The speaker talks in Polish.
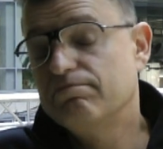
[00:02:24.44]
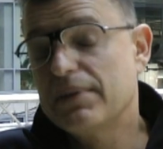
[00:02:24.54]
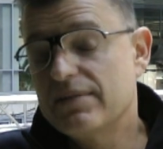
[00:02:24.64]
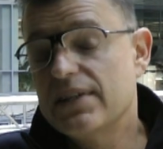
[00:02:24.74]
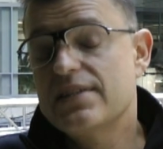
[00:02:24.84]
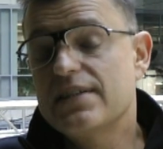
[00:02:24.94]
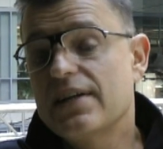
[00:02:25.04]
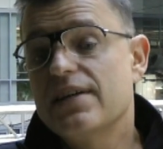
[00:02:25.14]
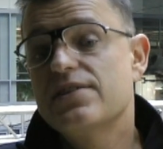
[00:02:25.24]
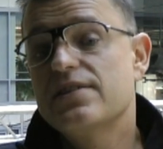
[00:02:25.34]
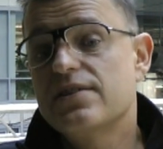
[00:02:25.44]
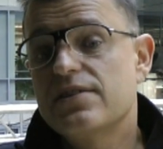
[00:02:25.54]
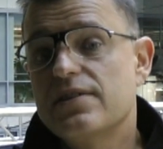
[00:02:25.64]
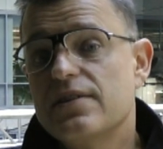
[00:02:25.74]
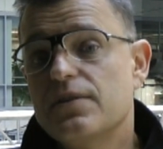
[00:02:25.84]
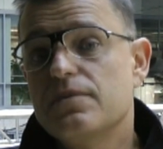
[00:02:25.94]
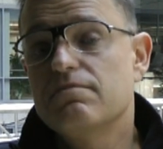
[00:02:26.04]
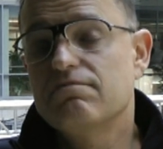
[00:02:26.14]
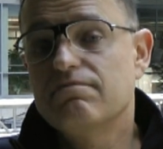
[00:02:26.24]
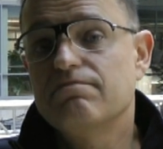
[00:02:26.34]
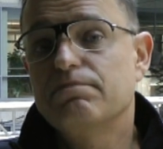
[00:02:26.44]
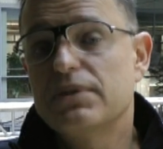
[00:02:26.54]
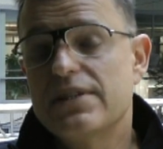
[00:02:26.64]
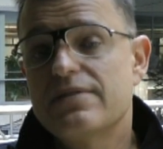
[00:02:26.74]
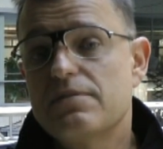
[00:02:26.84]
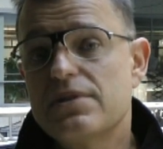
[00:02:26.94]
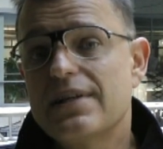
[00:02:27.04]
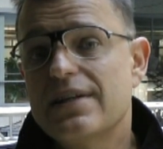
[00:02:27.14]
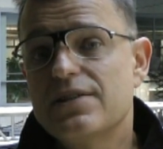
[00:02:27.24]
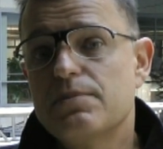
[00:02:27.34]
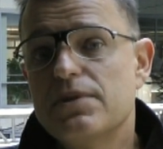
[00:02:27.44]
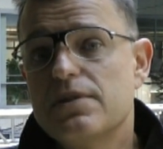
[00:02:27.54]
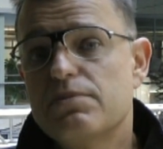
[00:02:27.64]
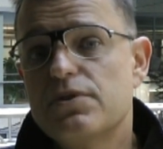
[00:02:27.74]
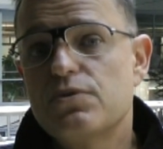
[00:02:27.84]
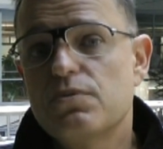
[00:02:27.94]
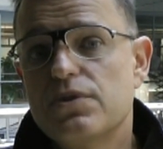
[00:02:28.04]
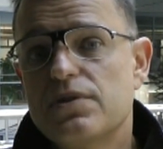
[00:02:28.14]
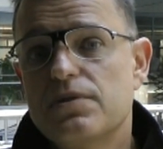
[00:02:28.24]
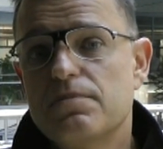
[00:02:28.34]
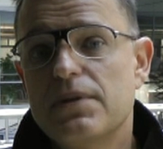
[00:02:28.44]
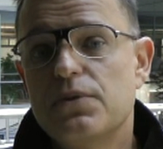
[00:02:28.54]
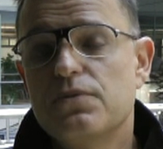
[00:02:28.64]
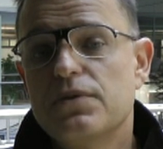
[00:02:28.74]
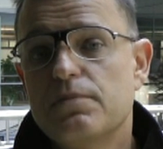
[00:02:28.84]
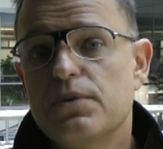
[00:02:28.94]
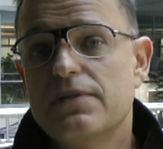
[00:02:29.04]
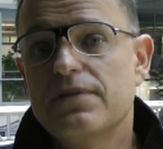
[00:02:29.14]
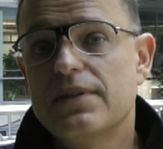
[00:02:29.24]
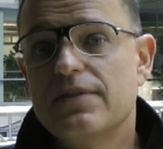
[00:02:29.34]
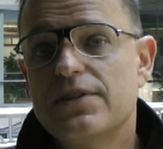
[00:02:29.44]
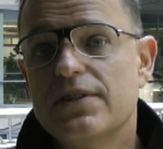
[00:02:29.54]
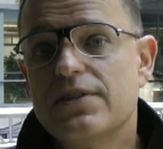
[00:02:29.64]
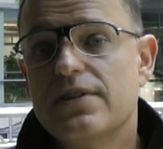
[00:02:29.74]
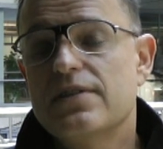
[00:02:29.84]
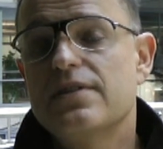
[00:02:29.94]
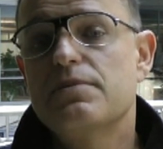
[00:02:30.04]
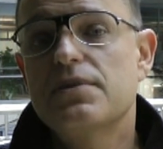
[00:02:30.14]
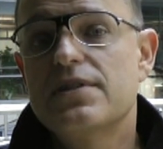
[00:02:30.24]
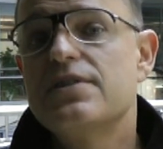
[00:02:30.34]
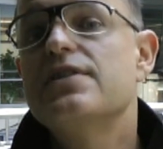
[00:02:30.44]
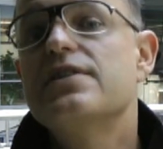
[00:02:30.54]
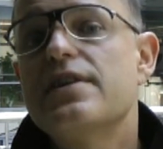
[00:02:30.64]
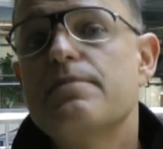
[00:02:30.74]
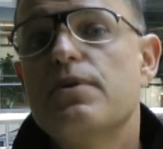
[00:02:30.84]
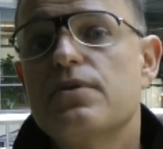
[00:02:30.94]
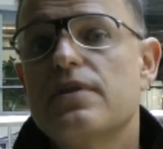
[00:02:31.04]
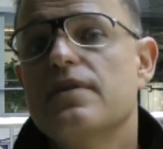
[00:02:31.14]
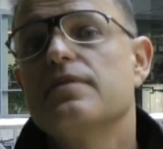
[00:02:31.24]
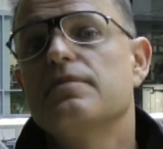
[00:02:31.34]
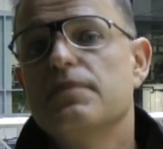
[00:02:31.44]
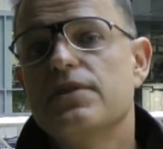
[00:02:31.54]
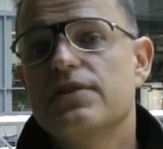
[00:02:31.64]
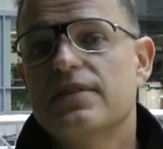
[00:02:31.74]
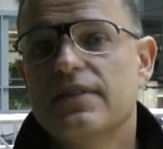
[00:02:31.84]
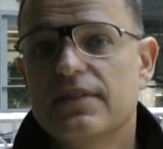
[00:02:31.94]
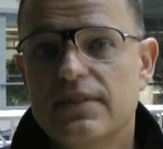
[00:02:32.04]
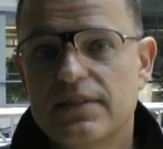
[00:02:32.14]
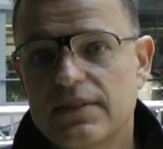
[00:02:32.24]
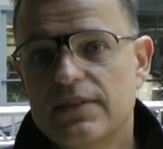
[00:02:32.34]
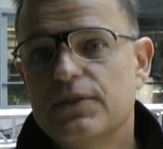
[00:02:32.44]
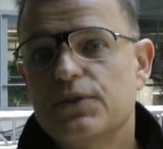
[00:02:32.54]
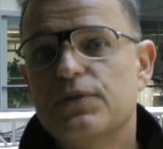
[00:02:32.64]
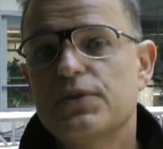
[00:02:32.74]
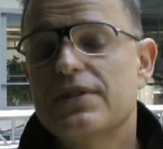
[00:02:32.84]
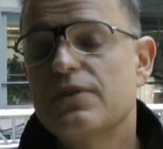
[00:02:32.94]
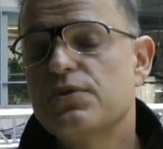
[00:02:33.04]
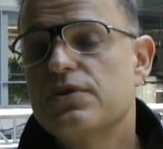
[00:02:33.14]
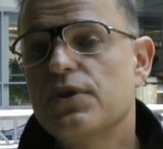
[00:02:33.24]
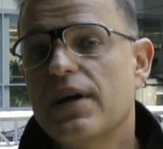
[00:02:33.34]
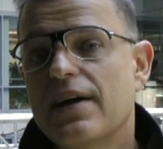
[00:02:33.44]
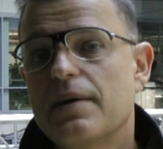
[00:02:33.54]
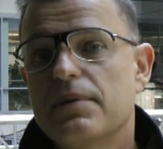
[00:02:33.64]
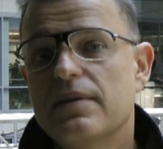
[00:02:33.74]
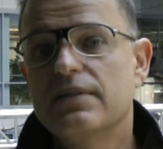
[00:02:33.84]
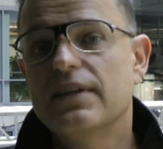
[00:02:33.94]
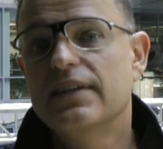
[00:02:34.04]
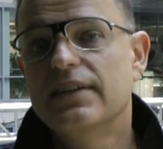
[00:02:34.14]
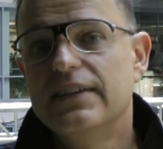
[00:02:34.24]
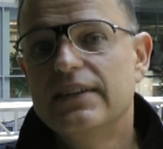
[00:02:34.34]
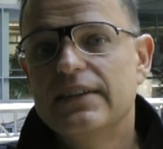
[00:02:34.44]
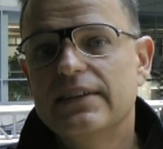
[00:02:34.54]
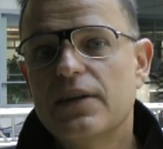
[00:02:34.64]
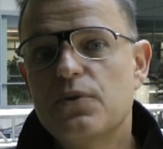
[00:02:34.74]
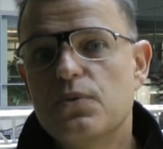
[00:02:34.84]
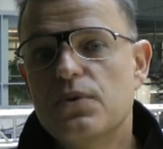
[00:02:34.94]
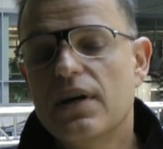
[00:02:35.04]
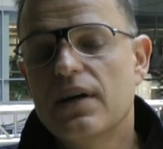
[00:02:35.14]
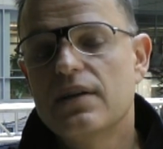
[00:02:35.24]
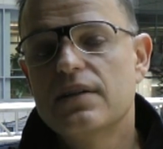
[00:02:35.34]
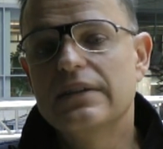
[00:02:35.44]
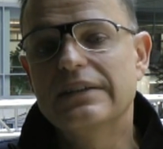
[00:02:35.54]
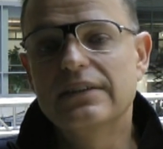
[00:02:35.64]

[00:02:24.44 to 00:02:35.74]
prawda jest taka, że, że no, podejrzewam, że taka też będzie przyszłość mediów typu TVN24, że na przykład zniknie reporter. Będzie y, y, coś w rodzaju stojaka, prawda, na kółkach,